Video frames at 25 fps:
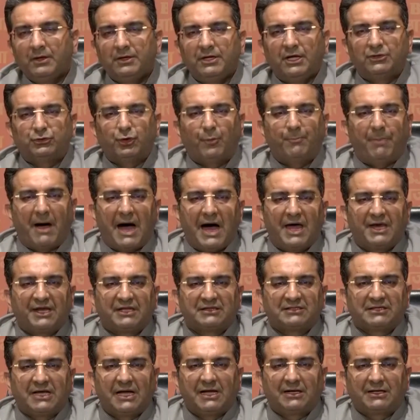ये तो
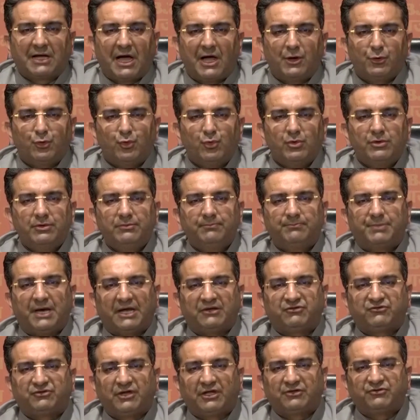भारत का कानून
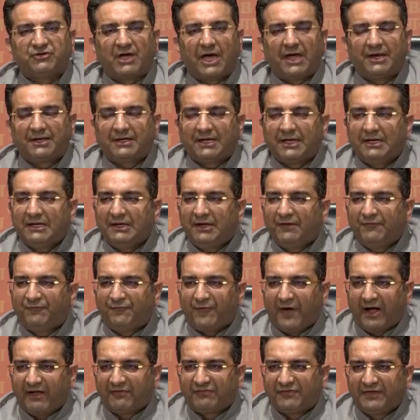भ्रष्टाचार के लिए
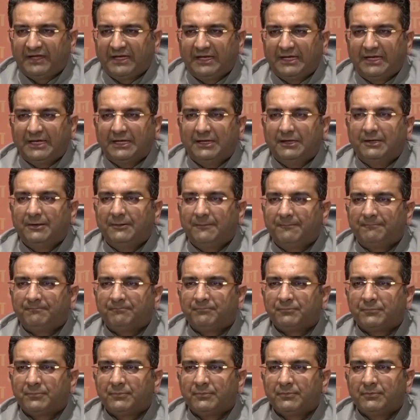फांसी की
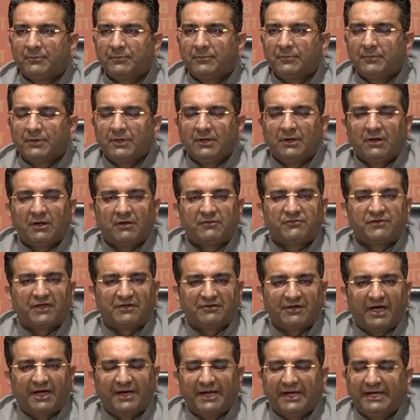
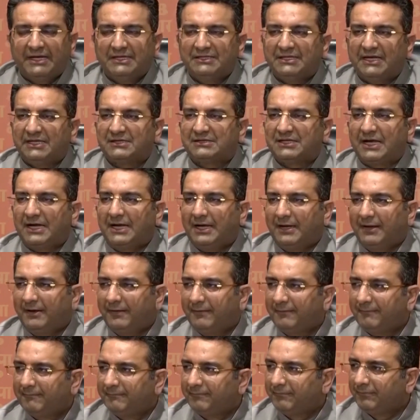सजा नहीं देता है
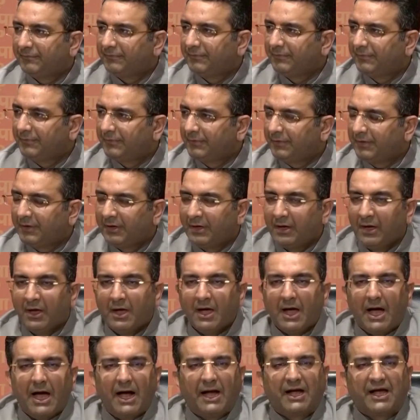
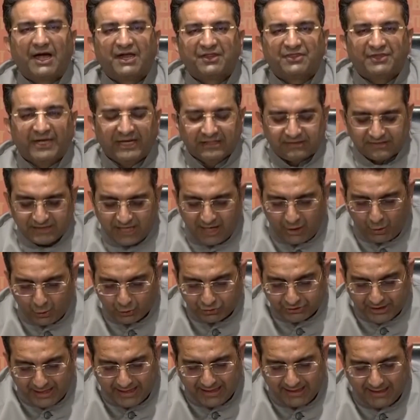अगर देता
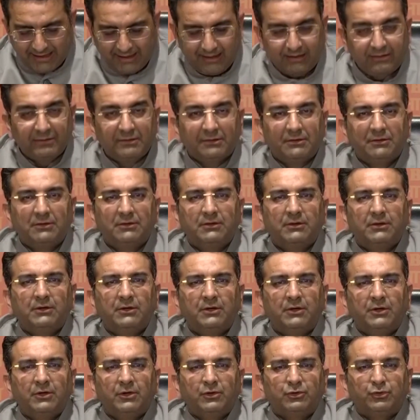होता
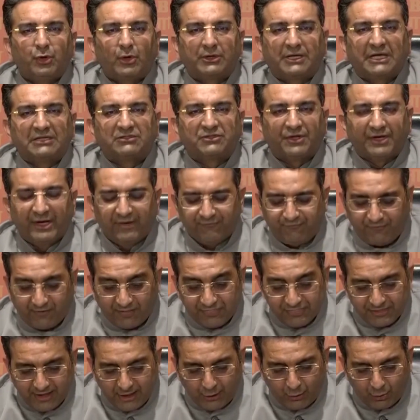तो कितने
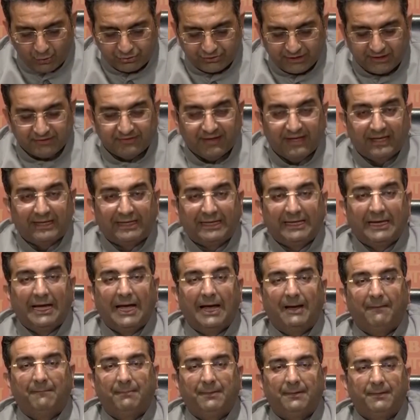फंदे होते देखिए
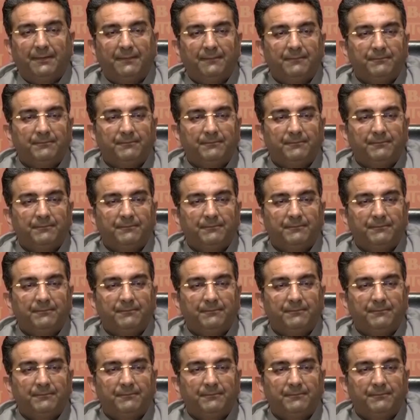आप